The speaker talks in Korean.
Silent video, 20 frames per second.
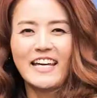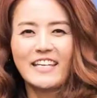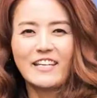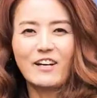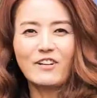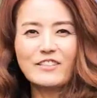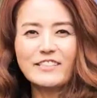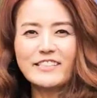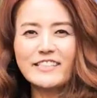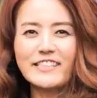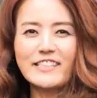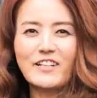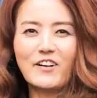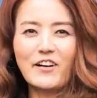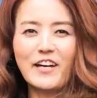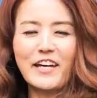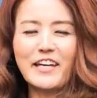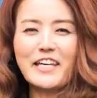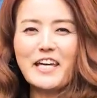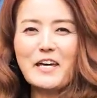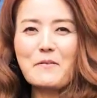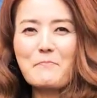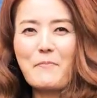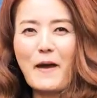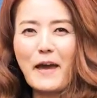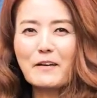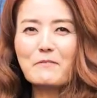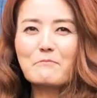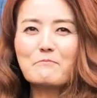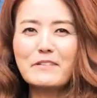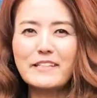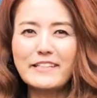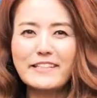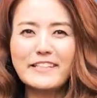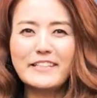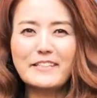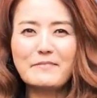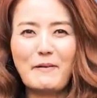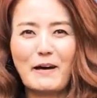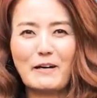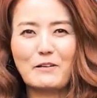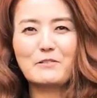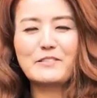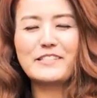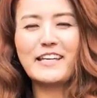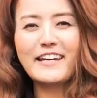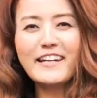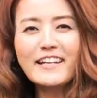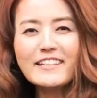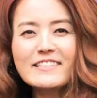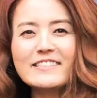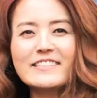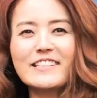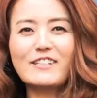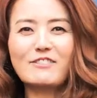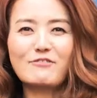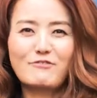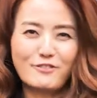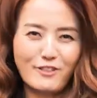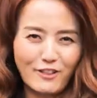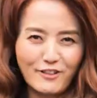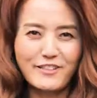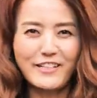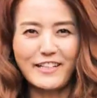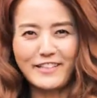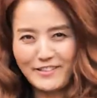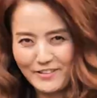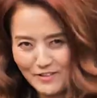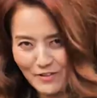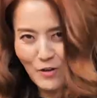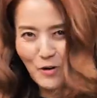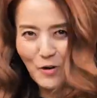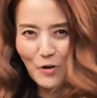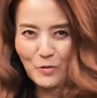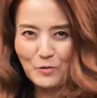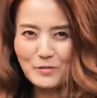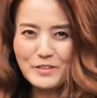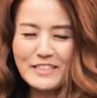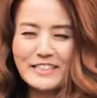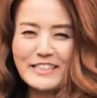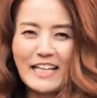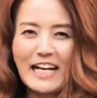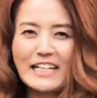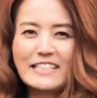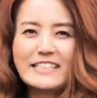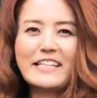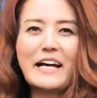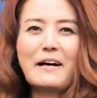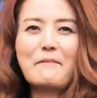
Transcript: 역시 여행의 백미는 바로 재래시장 구경이라는 거, 오늘 다시